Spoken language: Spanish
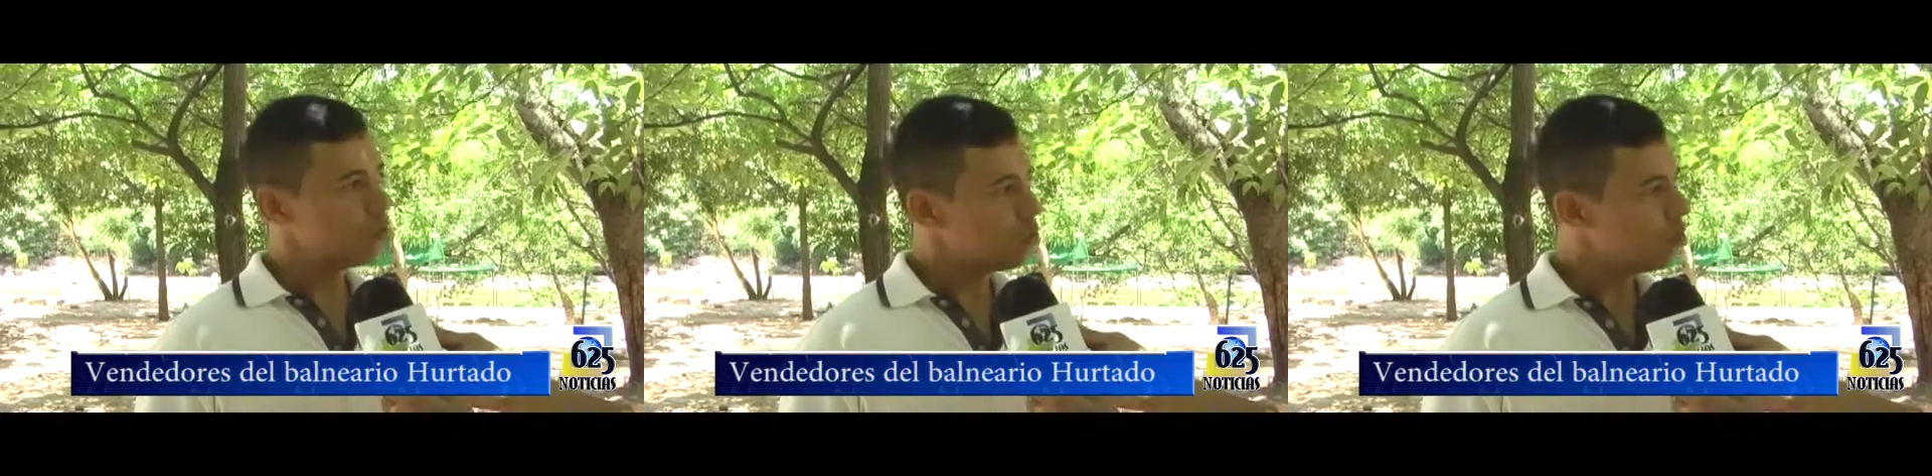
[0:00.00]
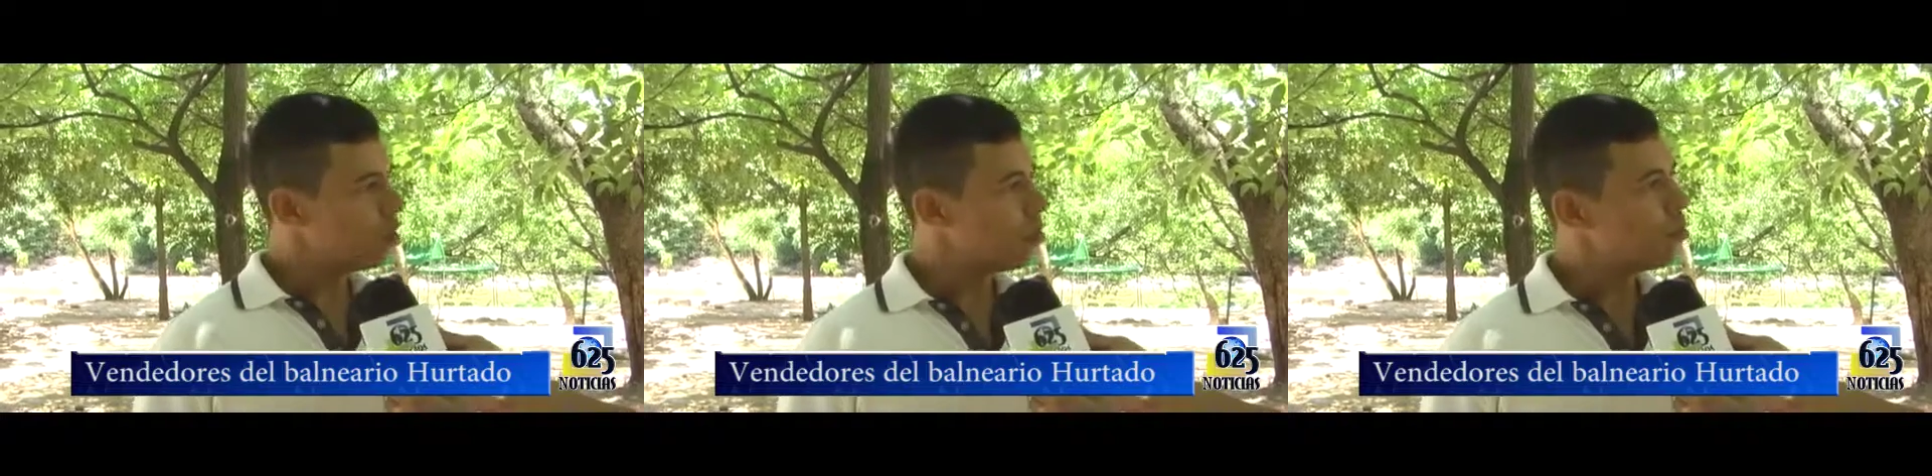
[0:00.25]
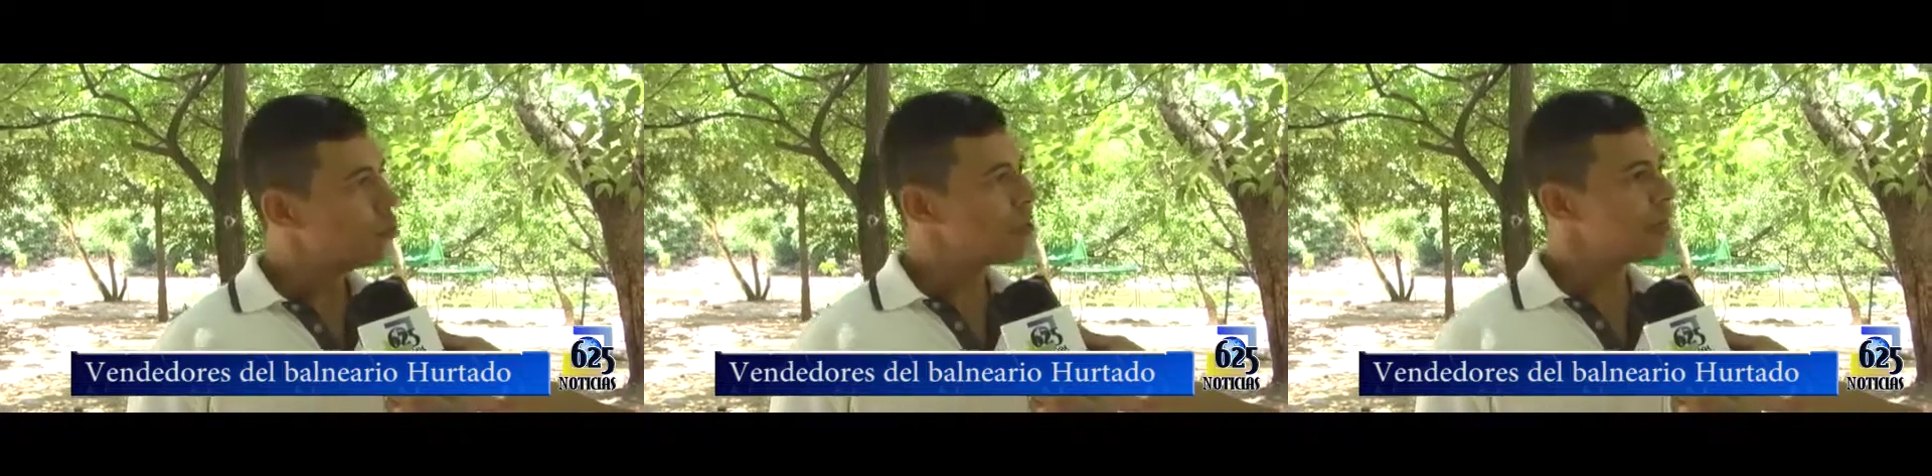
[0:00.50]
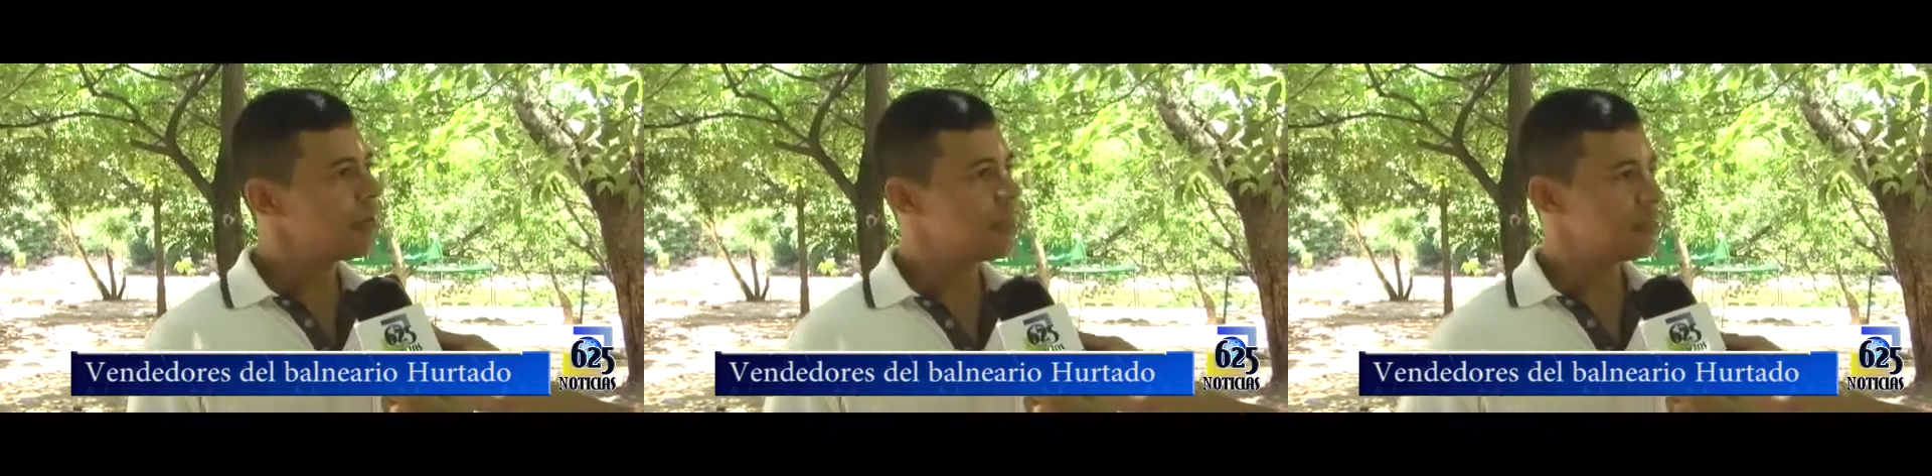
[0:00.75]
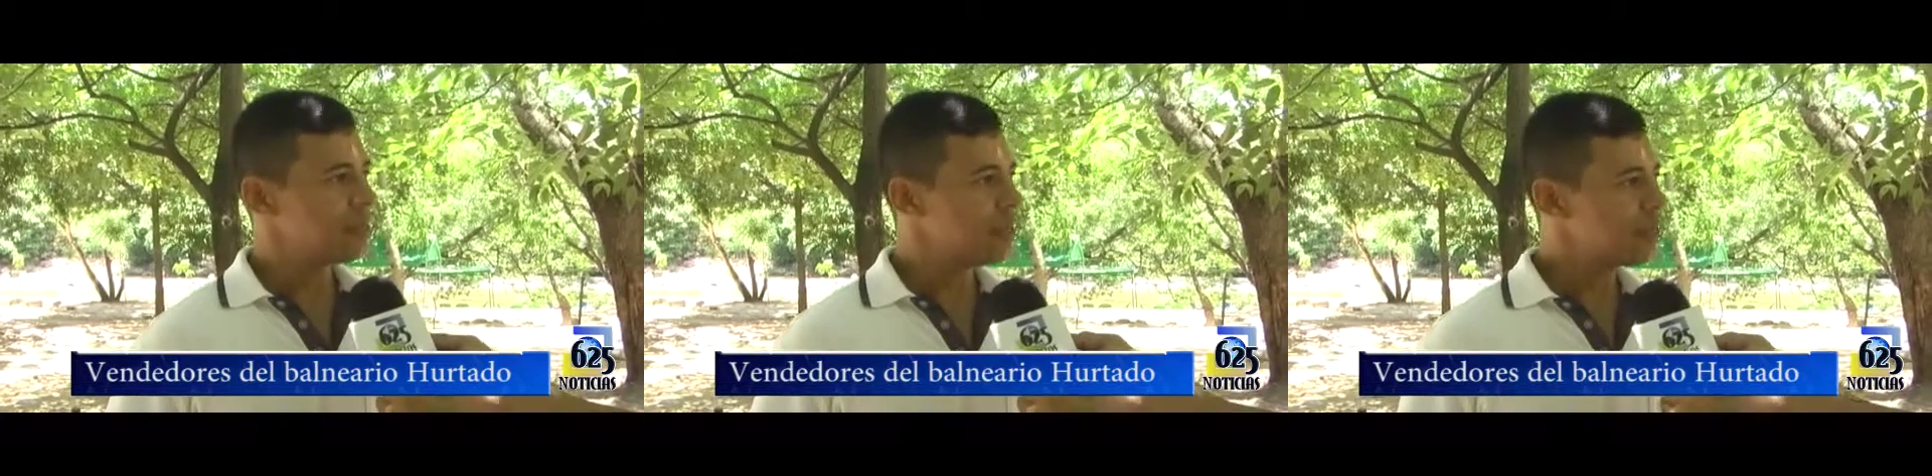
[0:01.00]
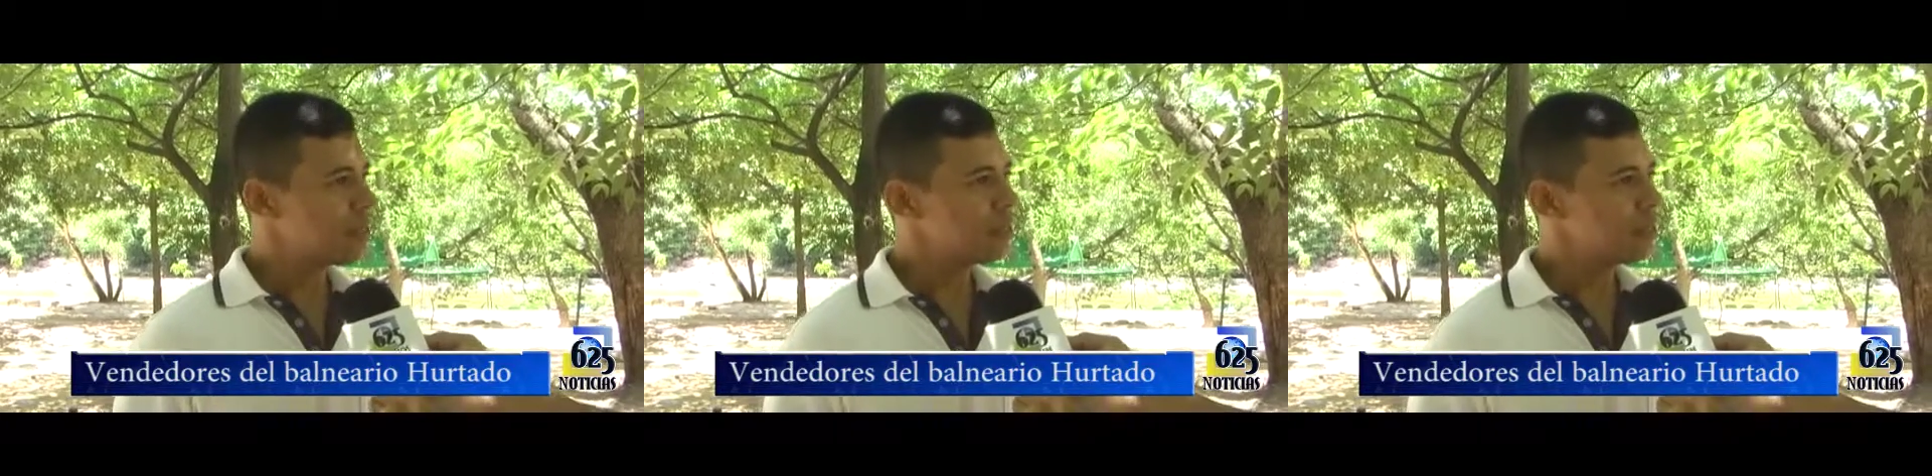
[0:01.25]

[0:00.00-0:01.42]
todo el mugre que desechan